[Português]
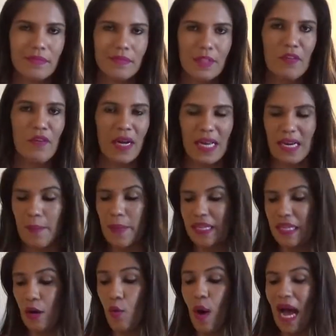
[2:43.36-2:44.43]
que foi aquela
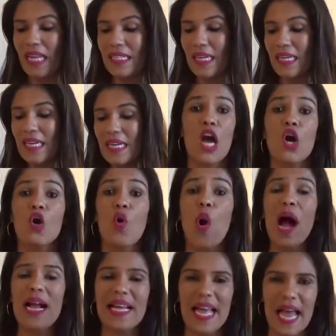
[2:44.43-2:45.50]
pataquada. Com
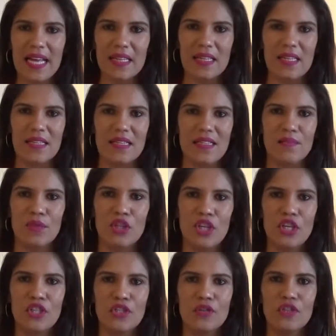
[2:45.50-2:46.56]
a queda desses
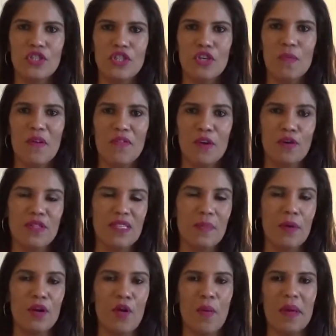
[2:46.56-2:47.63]
ministros, Dilma ficou
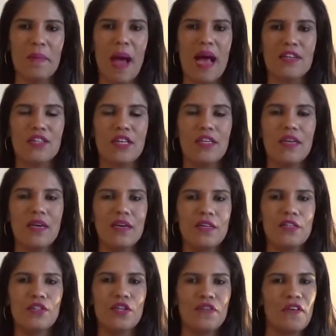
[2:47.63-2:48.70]
sempre com uma imagem
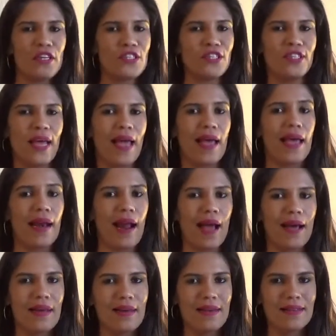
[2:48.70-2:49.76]
de
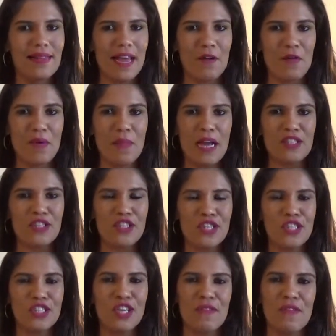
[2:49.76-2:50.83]
faxineira, né, com a imagem de
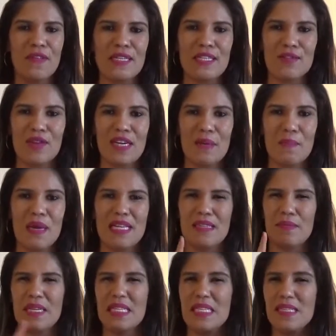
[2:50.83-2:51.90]
que estava fazendo a
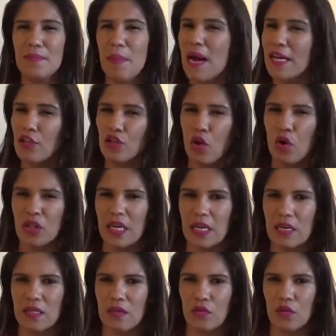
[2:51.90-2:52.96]
limpeza, mas isso impactou na
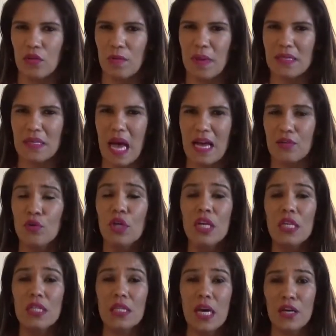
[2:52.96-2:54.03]
eleição do ano passado,
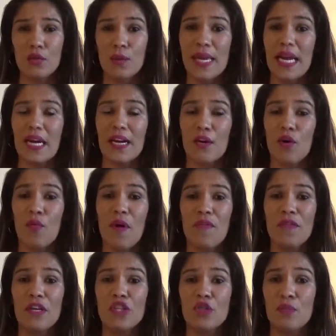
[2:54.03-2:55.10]
tanto que ela ganhou com a
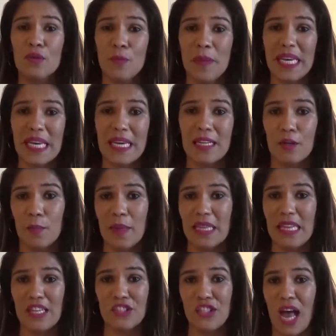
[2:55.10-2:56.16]
frente muito pequena. O
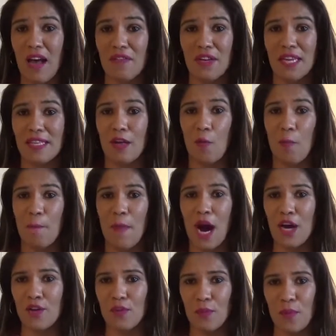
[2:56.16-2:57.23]
PT achava que ia dar um
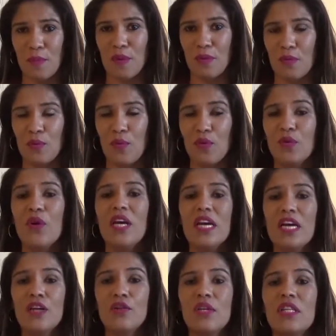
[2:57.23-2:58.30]
banho no primeiro turno
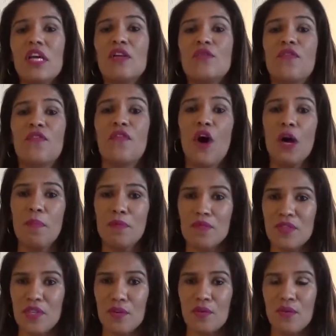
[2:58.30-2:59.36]
e, no entanto, foi para
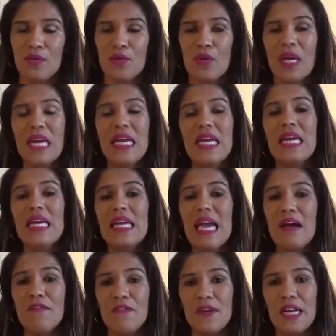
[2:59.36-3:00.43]
o segundo e
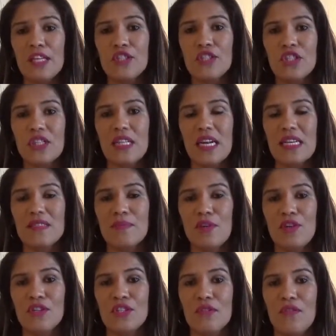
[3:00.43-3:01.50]
a frente de 3 milhões de